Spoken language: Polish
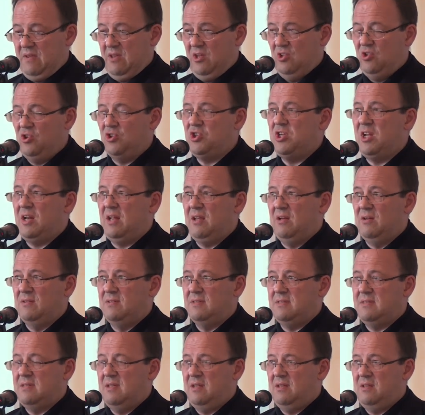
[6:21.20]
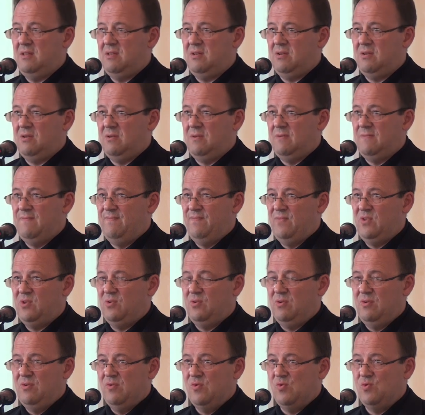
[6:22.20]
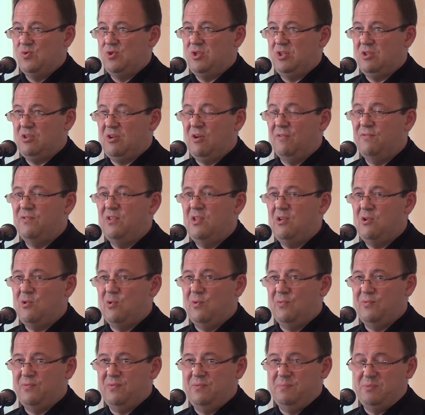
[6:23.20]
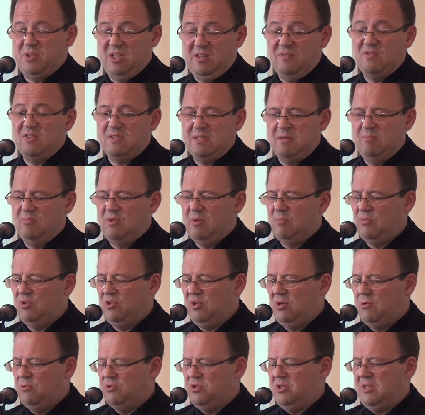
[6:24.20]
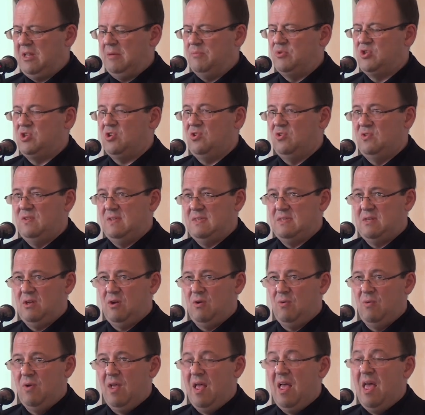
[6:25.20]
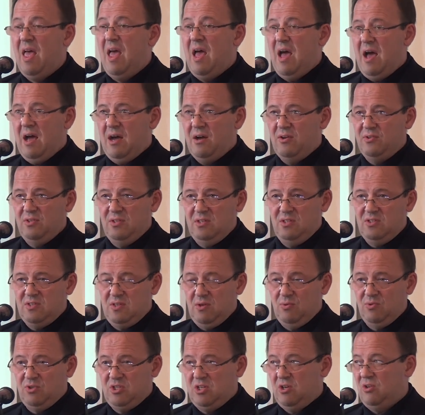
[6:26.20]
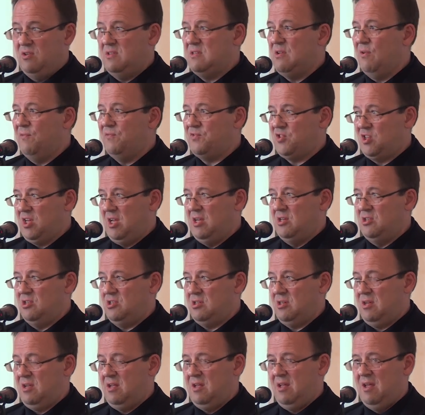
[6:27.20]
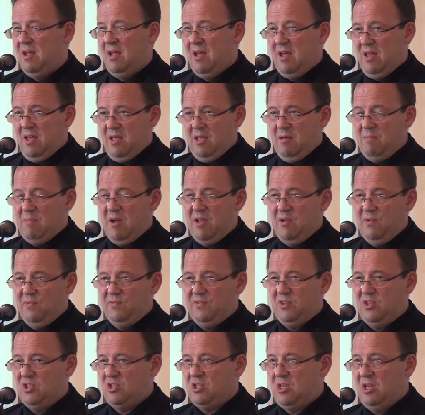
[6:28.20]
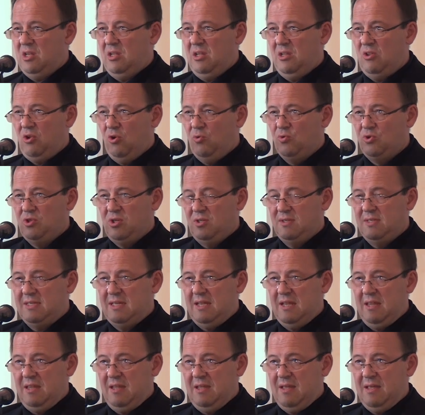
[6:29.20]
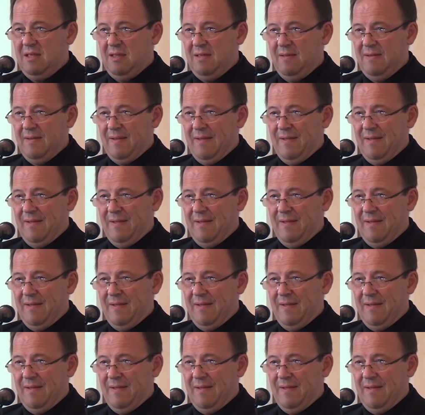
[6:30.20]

i docierające do użytkowników, przede wszystkim do młodych ludzi tam, gdzie oni są. A oni są gdzie? Oni są wszędzie i mają w kieszeni to urządzenie,